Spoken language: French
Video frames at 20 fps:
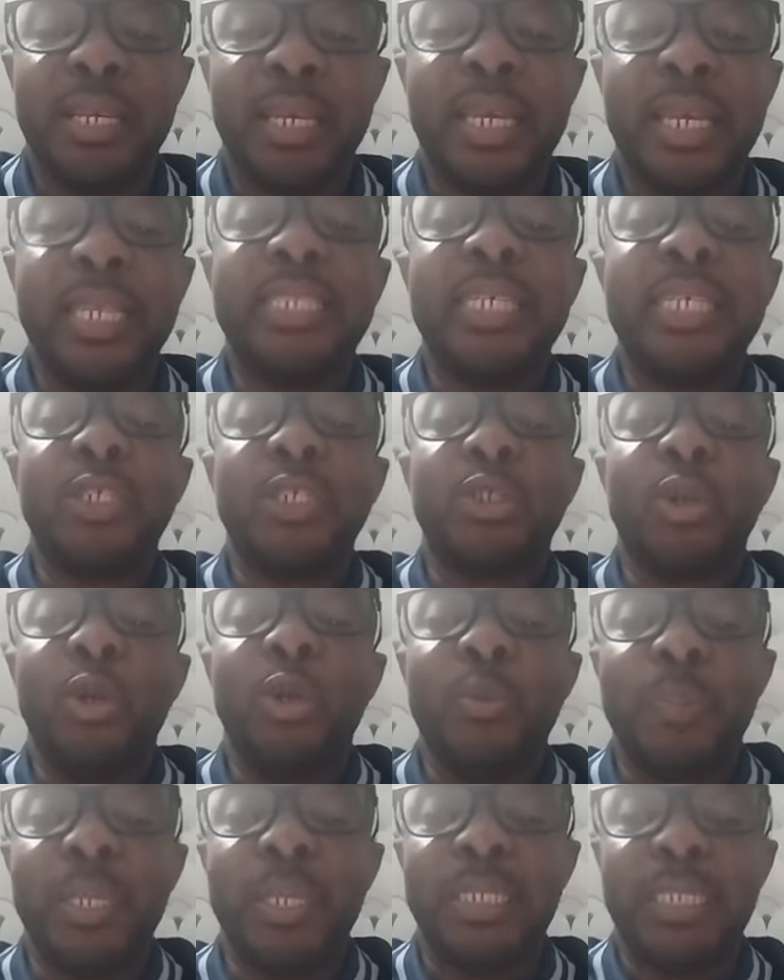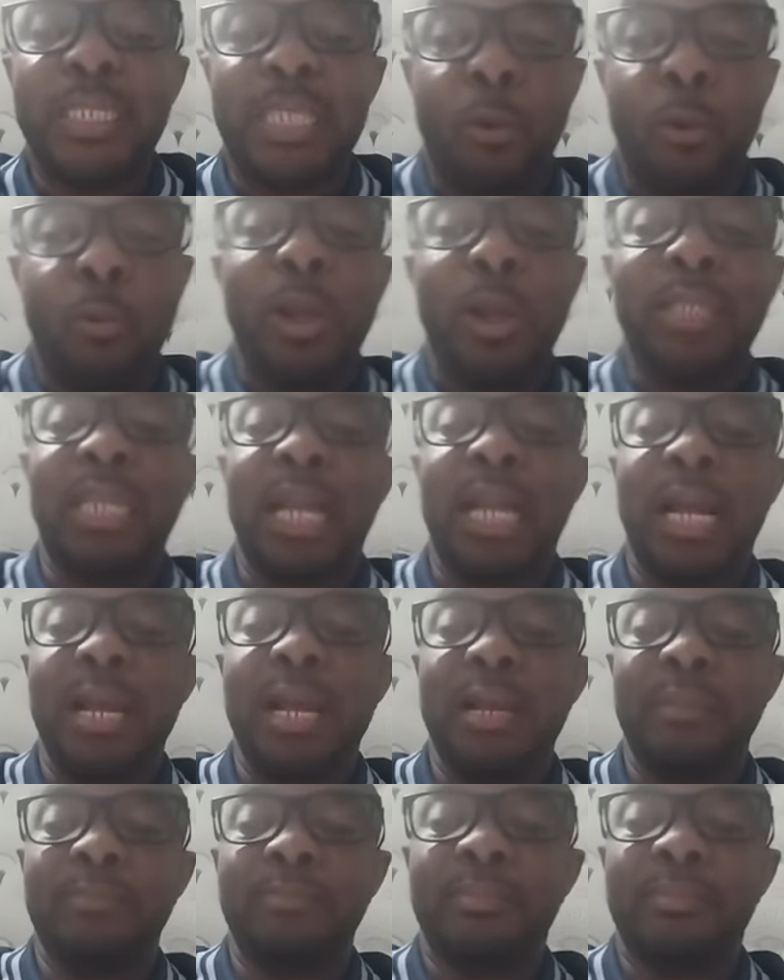qui disent que le président Ouattara